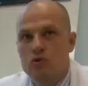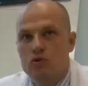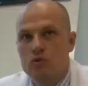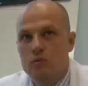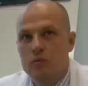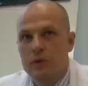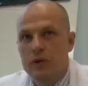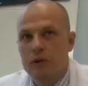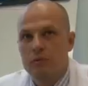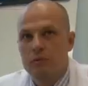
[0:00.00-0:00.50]
что
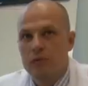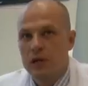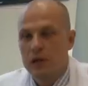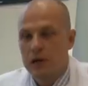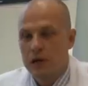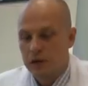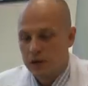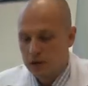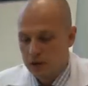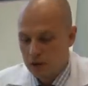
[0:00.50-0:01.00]
мы
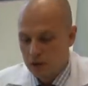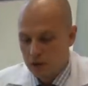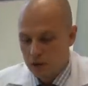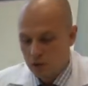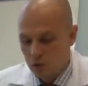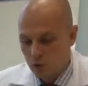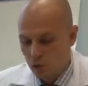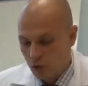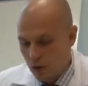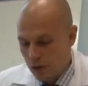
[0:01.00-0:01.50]
имели
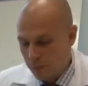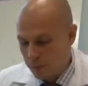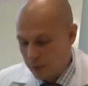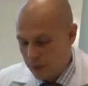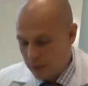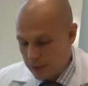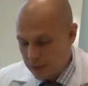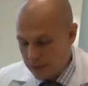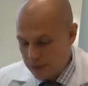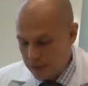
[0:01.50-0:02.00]
до
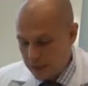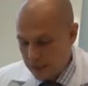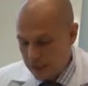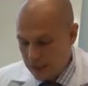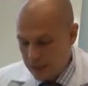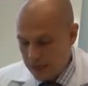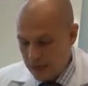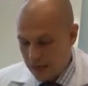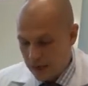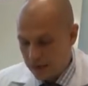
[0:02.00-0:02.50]

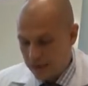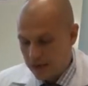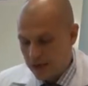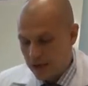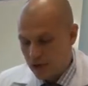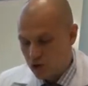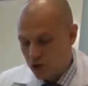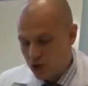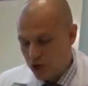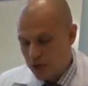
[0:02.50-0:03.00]
операции,
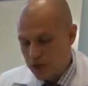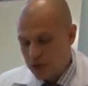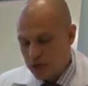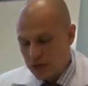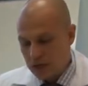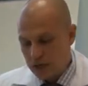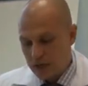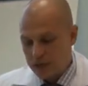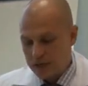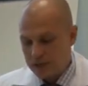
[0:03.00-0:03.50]

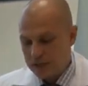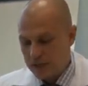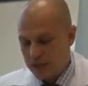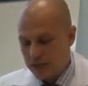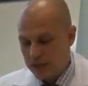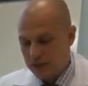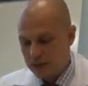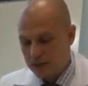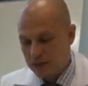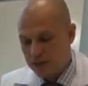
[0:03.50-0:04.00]
отношение
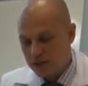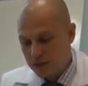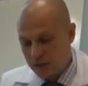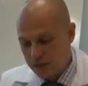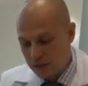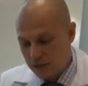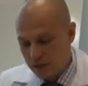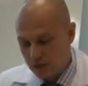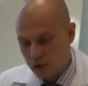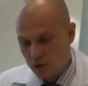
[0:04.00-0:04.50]
костей
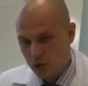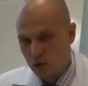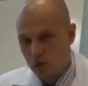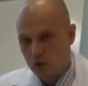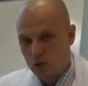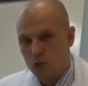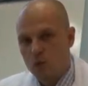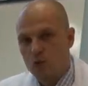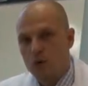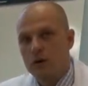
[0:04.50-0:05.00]
относительно друг
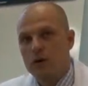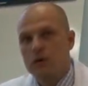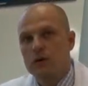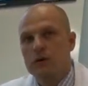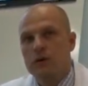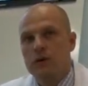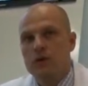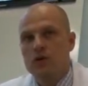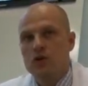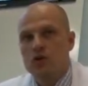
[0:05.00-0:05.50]
друга,
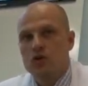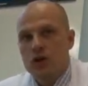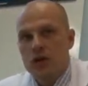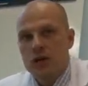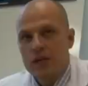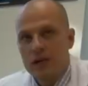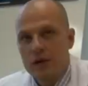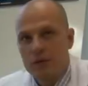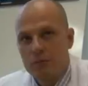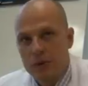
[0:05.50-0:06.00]

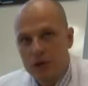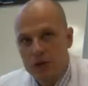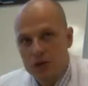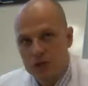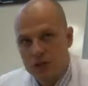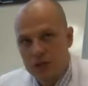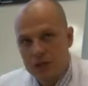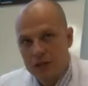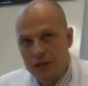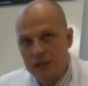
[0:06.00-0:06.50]
натяжение
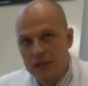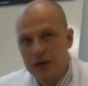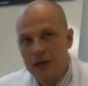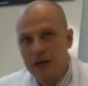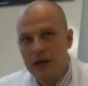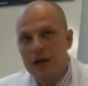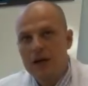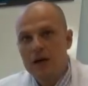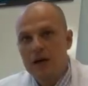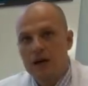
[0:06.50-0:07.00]
мышц и так
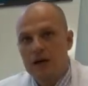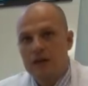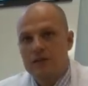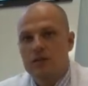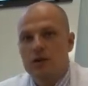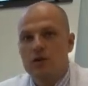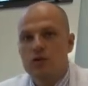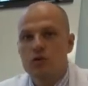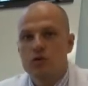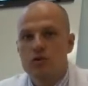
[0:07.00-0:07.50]
далее,
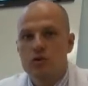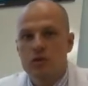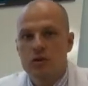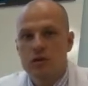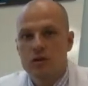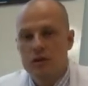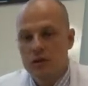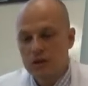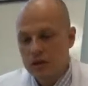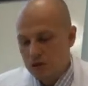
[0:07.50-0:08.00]

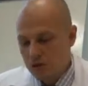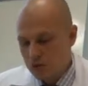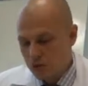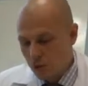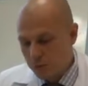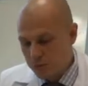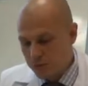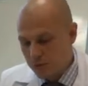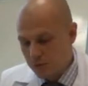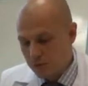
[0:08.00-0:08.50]
остается,
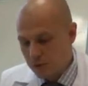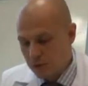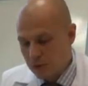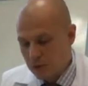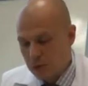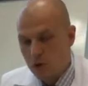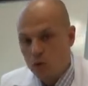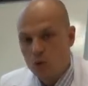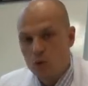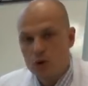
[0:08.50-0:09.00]
собственно,
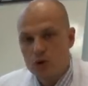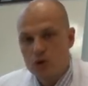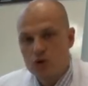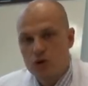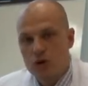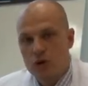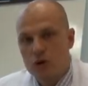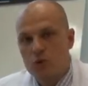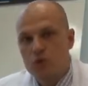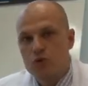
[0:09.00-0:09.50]
такое
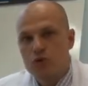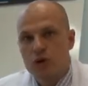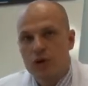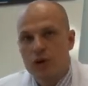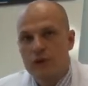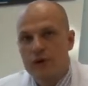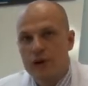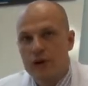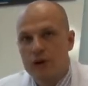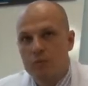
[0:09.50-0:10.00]
же, как у
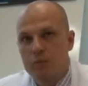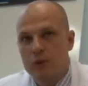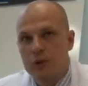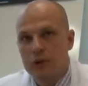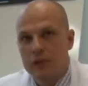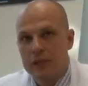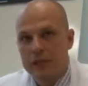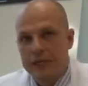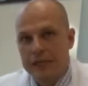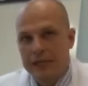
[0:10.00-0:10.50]
человека
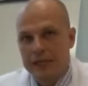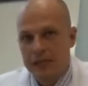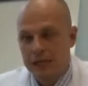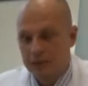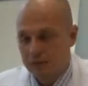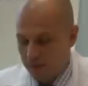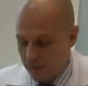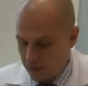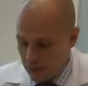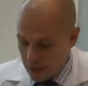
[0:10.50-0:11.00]
было до
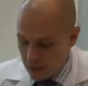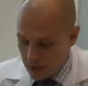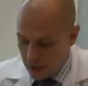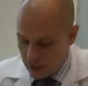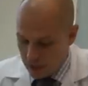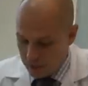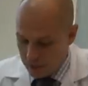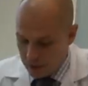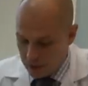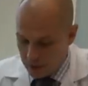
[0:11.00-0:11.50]
этого.
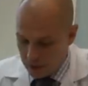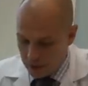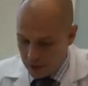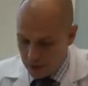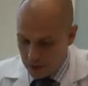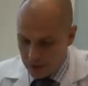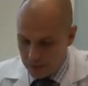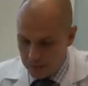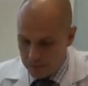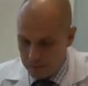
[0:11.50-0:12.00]

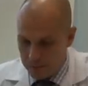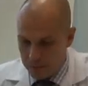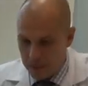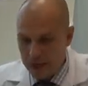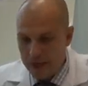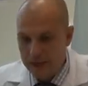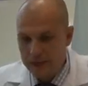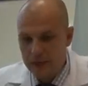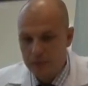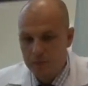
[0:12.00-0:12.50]
Именно по
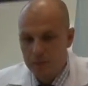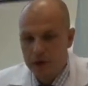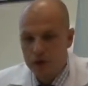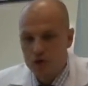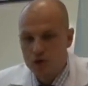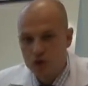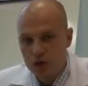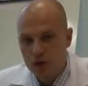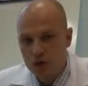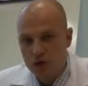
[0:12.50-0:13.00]
этой
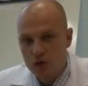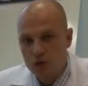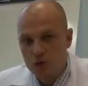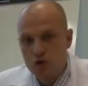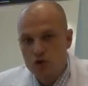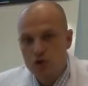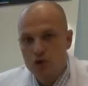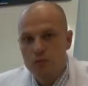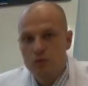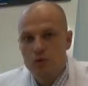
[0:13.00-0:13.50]
причине
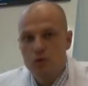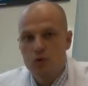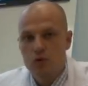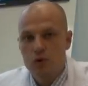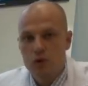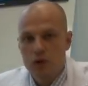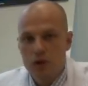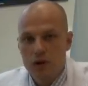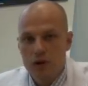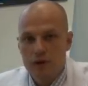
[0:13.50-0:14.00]
очень
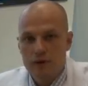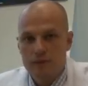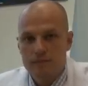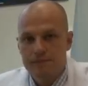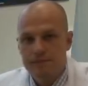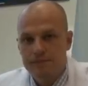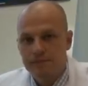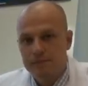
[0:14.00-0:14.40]
многие